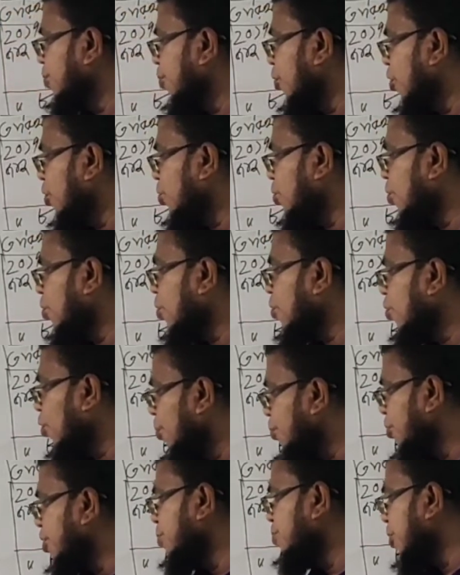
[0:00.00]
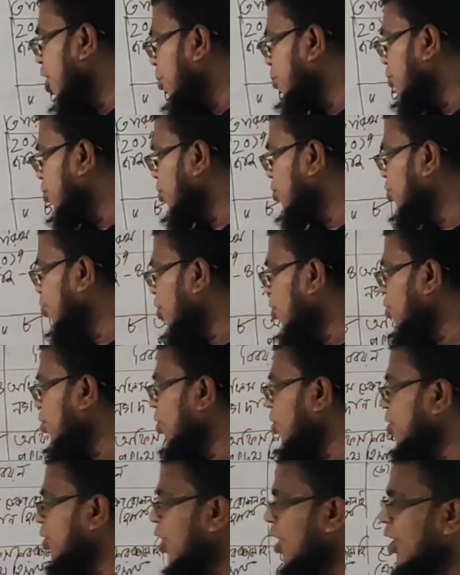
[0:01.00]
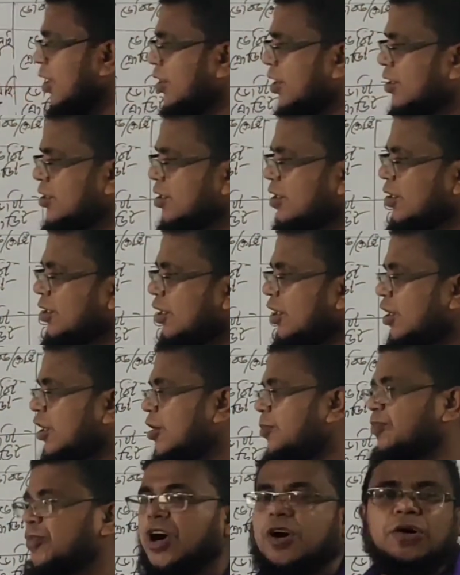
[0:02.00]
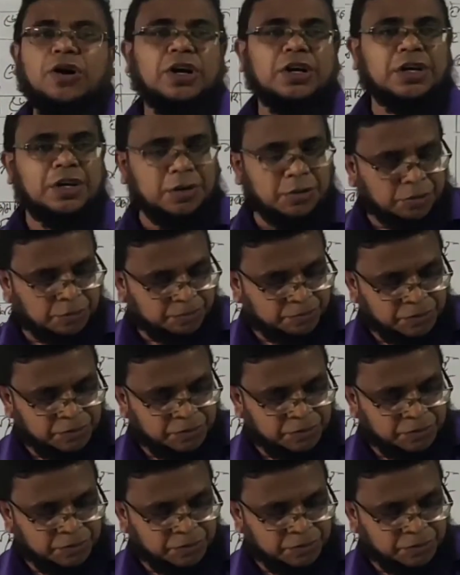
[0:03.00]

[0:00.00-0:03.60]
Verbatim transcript: ফটোকপি বাবদ নগদ আট হাজার টাকা পাওয়া গেল